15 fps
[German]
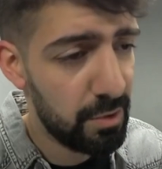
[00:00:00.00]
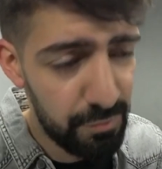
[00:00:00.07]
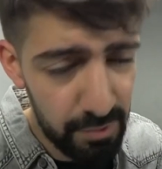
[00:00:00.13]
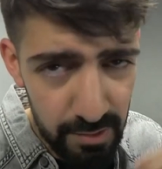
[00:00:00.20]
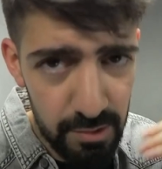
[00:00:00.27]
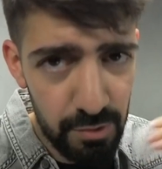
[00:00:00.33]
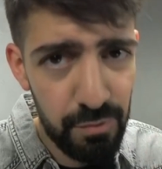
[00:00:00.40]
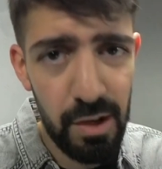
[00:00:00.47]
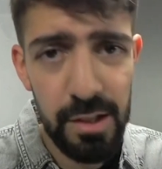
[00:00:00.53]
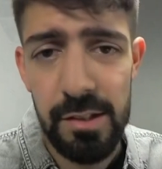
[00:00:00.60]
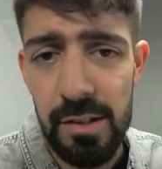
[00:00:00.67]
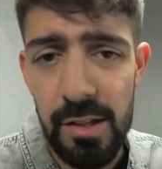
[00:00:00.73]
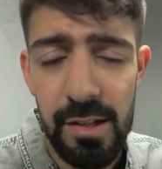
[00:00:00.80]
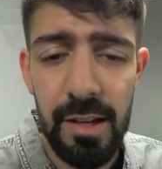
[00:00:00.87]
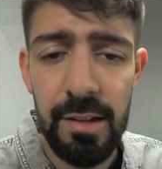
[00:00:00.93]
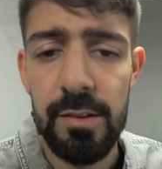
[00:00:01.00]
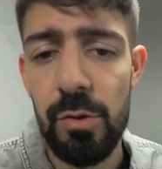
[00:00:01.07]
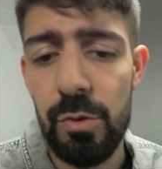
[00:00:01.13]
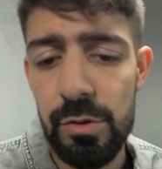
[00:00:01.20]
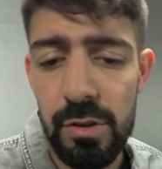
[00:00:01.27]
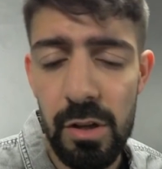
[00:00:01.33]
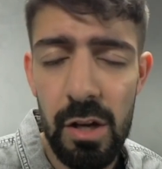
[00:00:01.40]
er wird sich vielleicht in der nächsten
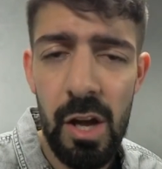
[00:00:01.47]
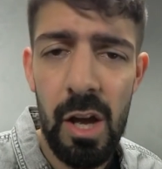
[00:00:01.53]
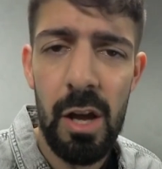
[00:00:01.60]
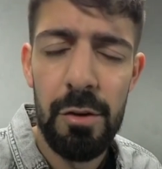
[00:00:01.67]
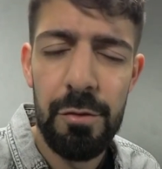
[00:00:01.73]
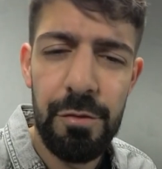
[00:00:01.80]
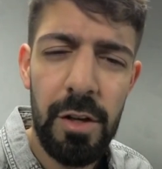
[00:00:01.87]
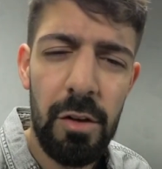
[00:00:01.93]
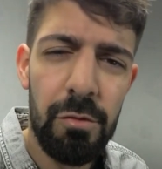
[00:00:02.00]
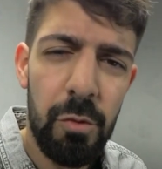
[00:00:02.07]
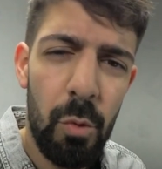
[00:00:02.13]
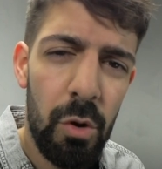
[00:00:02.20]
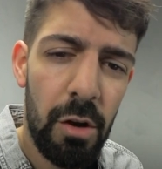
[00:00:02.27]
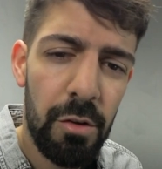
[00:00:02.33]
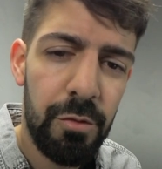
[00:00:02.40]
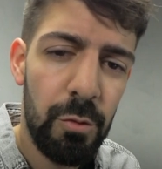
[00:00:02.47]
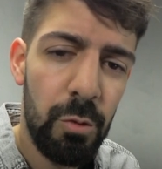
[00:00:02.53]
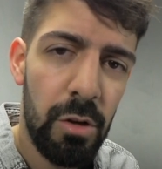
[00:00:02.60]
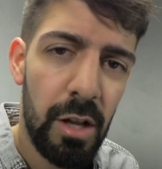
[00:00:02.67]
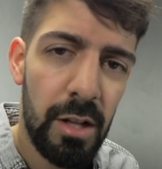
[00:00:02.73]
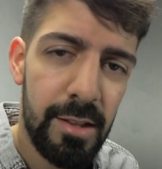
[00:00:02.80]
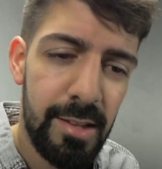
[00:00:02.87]
Runde viel wohler
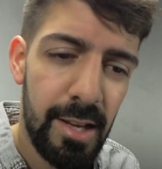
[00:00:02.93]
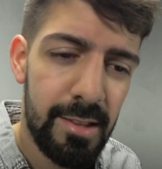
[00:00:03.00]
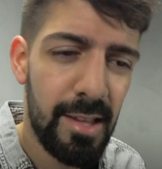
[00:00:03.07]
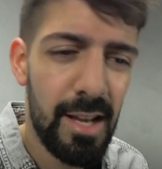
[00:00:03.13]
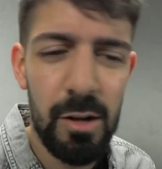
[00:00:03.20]
fühlen als jetzt.